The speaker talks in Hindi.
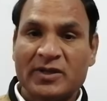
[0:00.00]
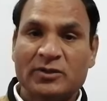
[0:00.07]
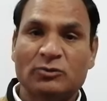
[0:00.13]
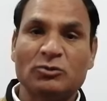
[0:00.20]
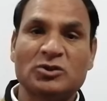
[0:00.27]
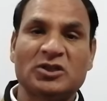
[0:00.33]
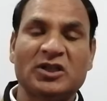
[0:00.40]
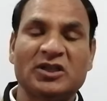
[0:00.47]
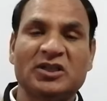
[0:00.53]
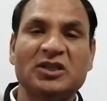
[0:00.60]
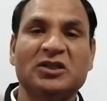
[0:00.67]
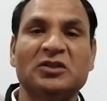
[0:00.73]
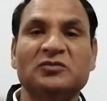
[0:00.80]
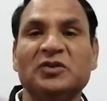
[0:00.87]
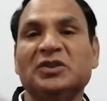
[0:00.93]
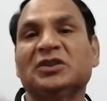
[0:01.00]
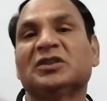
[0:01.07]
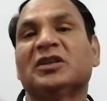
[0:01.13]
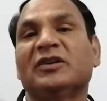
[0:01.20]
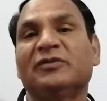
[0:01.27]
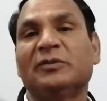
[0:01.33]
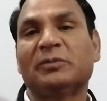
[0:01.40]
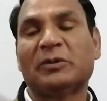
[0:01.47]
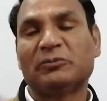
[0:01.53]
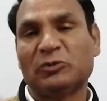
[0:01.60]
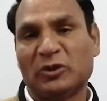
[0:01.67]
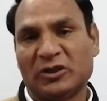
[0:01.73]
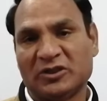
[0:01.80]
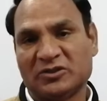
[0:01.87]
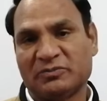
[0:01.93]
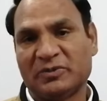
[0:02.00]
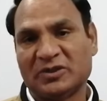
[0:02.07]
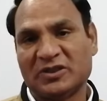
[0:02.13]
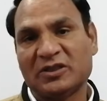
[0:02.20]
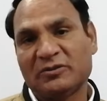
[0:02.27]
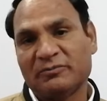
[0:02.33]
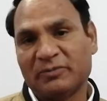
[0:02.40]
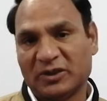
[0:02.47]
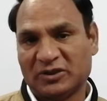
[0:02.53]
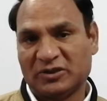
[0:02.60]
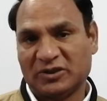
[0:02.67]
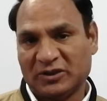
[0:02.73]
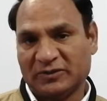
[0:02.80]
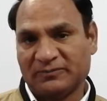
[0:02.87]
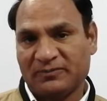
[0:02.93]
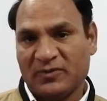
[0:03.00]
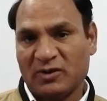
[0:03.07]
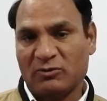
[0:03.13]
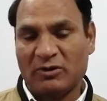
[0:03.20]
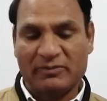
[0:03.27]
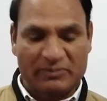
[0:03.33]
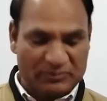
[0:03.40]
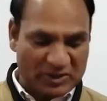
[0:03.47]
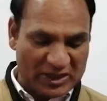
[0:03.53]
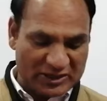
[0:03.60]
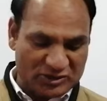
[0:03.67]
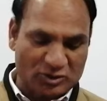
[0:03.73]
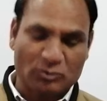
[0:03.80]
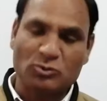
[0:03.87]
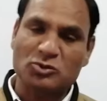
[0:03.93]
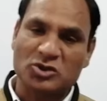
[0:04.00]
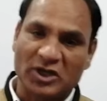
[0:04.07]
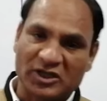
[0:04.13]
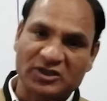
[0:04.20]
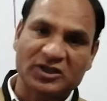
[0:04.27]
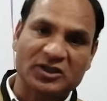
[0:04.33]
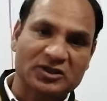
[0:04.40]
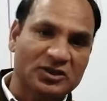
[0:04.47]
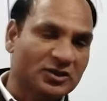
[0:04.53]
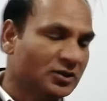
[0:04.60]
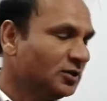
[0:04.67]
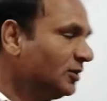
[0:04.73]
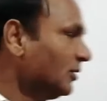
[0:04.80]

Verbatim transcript: तो इस तरह की कन्वर्जन काफ़ी पॉपुलर इसमें से बनती हैं तो हम अपने लेक्चर को स्टार्ट करते हैं